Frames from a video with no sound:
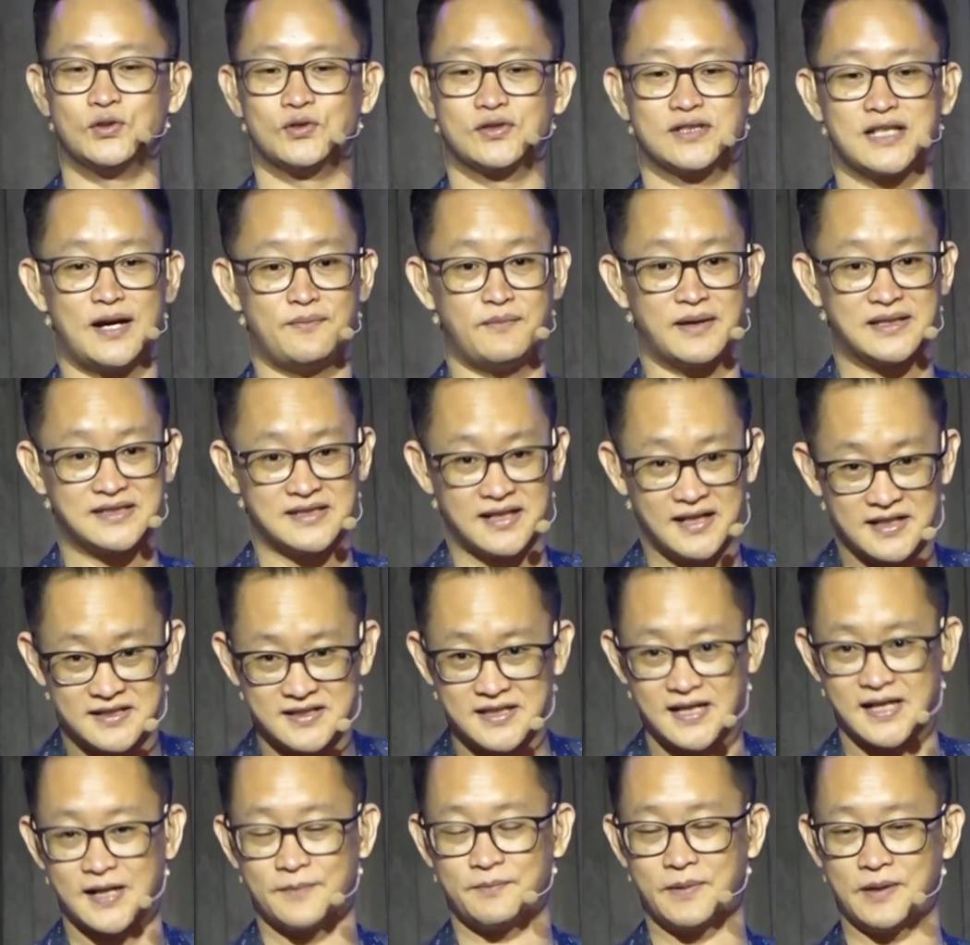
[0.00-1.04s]
Juru Selamat saya
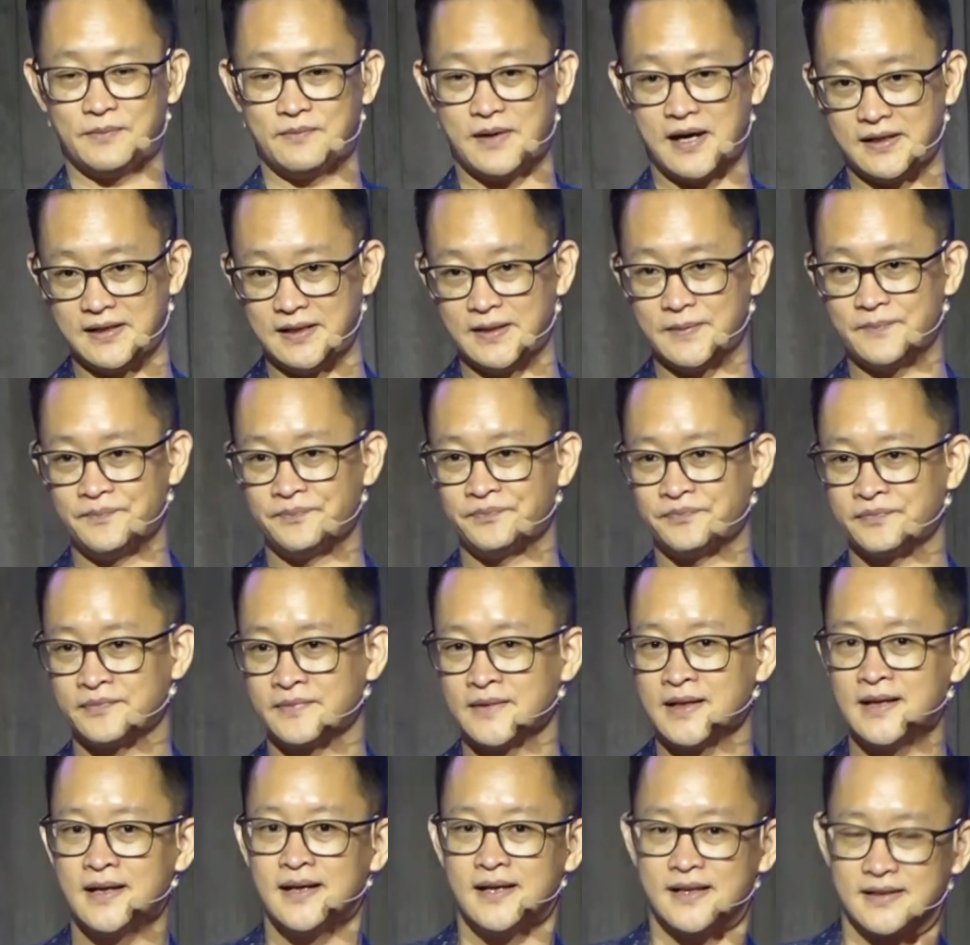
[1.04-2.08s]
secara pribadi.
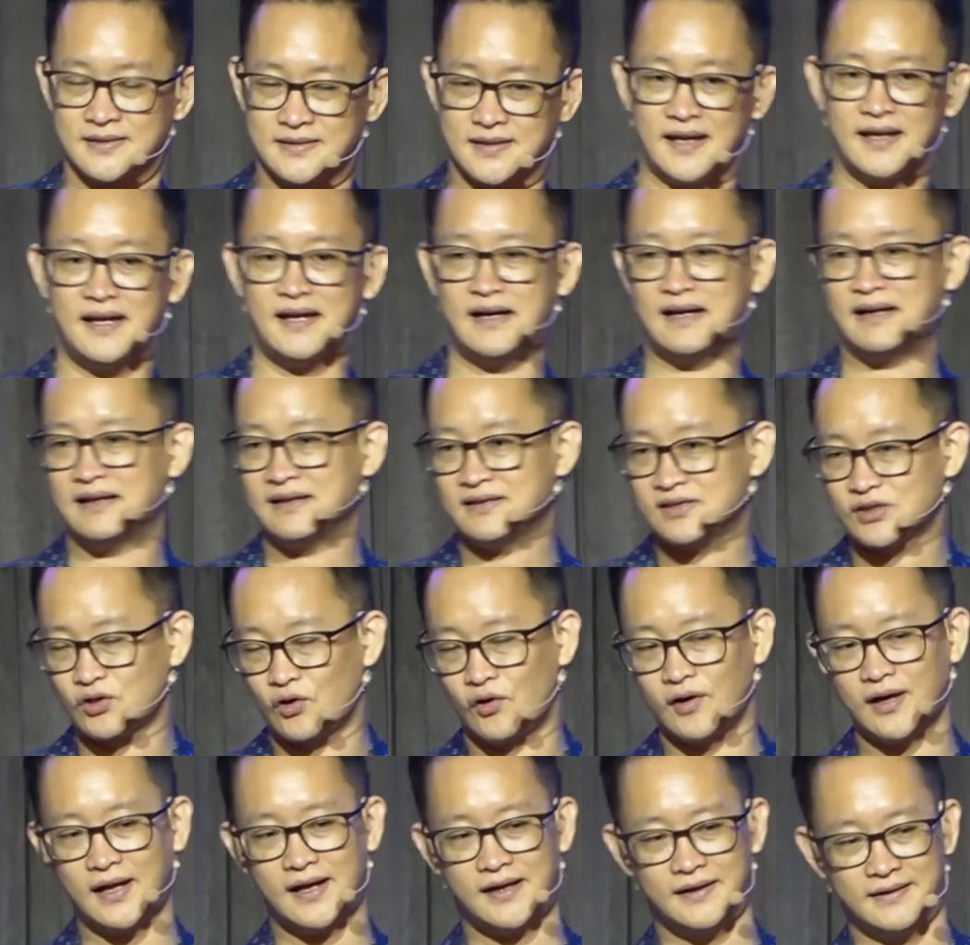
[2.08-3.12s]
Saya
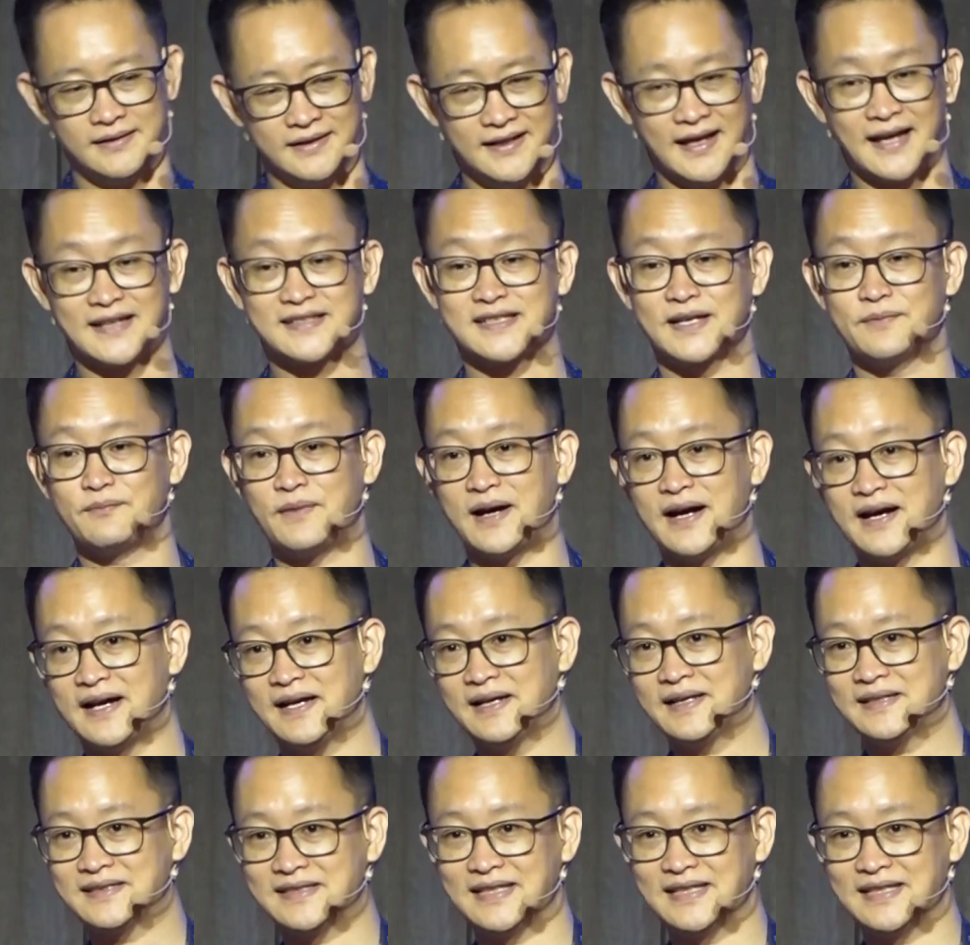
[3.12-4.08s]
sekolah di SMA